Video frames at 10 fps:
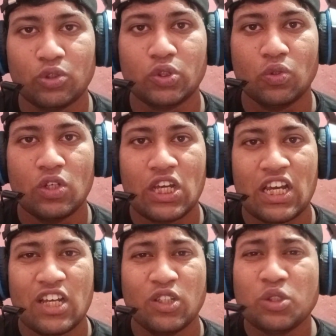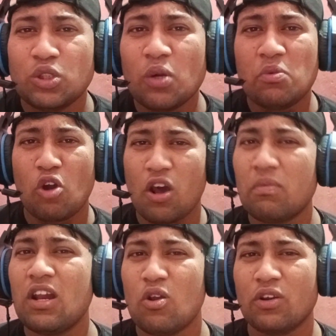सोचो तुम
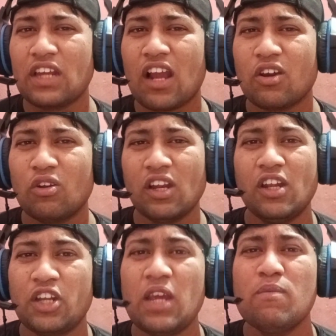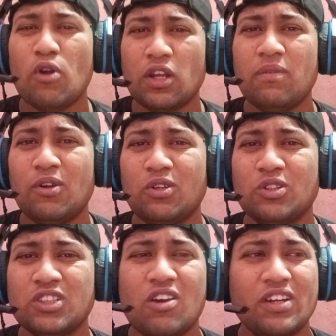नॉर्मल लोग क्या करोगे
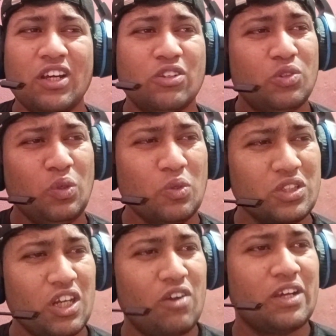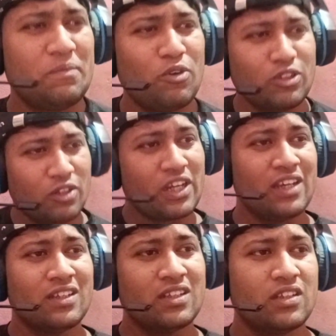डीमोटिवेट हो जाओगे और टूट जाओगे बोल
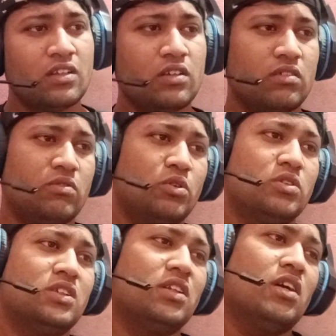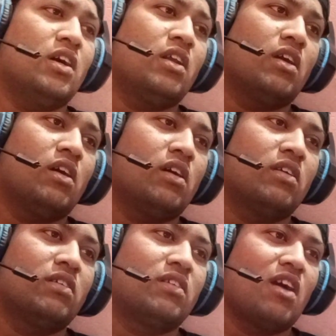दोगे व्यूज ना
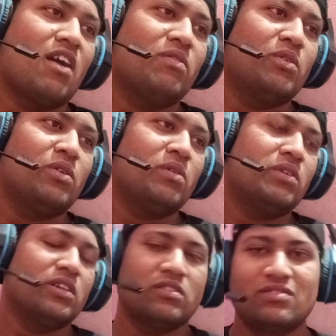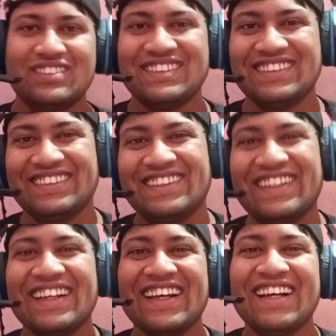यार का वीडियो
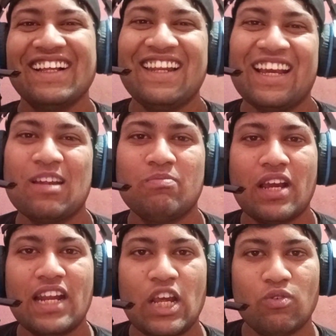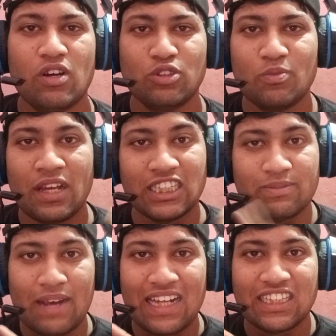बनाऊँ लेकिन मैं नहीं हुआ तो मेरी
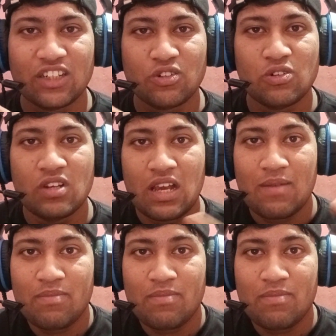स्माइल देखो